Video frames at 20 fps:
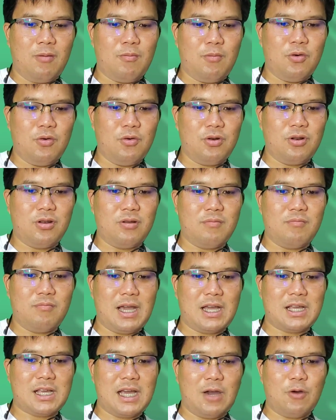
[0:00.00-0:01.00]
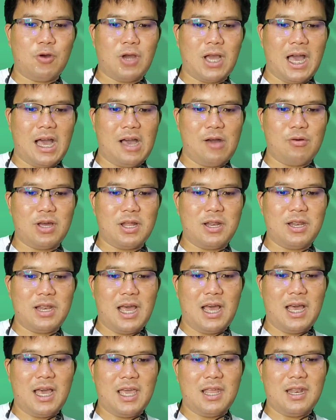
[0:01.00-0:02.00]
ข้อมูลมาเกาๆกัน
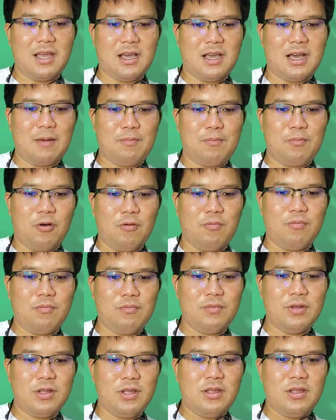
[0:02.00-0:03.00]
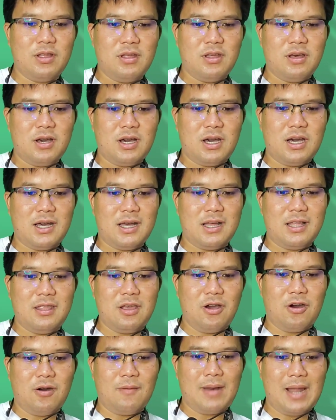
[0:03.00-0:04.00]
ได้นะครับผม
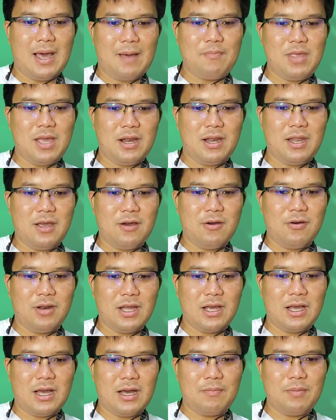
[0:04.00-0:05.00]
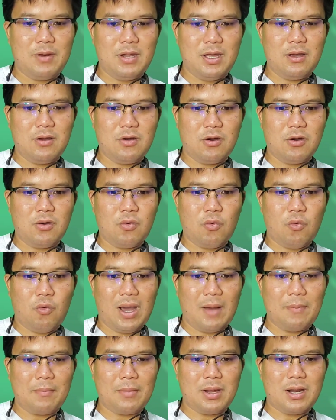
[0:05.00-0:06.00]
ยอมรับอย่างเดียวนะครับเรื่องของค
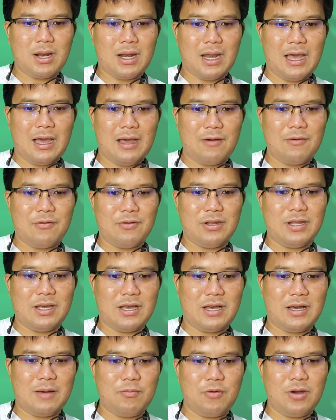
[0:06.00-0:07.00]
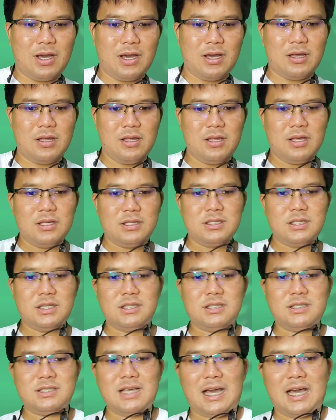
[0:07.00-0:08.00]
วามกล่าวนะครับว่า
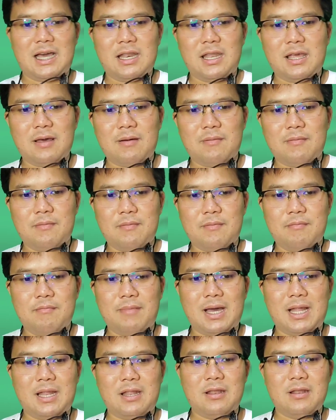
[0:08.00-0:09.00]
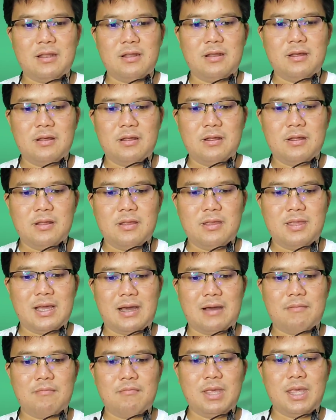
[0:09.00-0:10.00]
ชินจาเนี่ยมัน
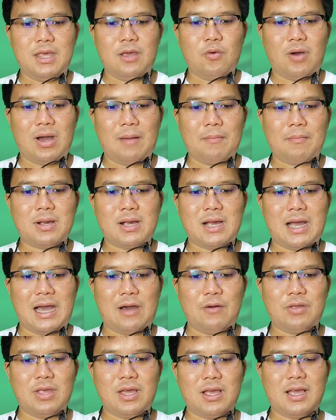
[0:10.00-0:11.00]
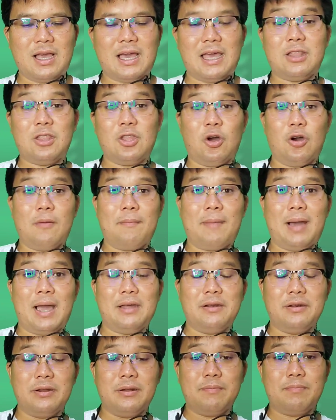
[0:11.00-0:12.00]
จะมีความกล่าวยังไงต่อไป
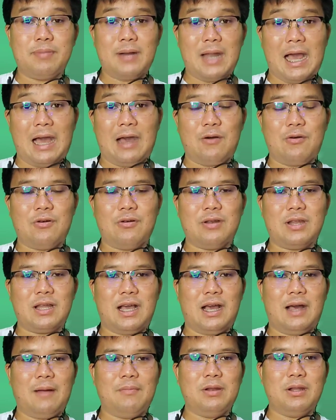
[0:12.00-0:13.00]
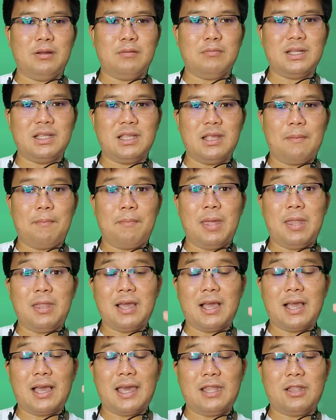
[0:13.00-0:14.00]
หรือเปล่านะครับหรือมันจะเป็น
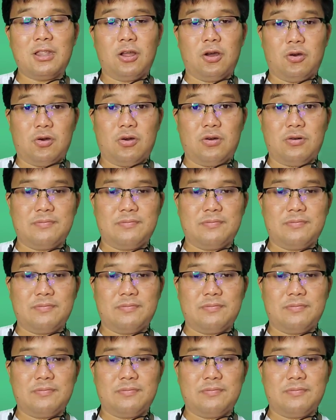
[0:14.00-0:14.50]
ยังไงต่อ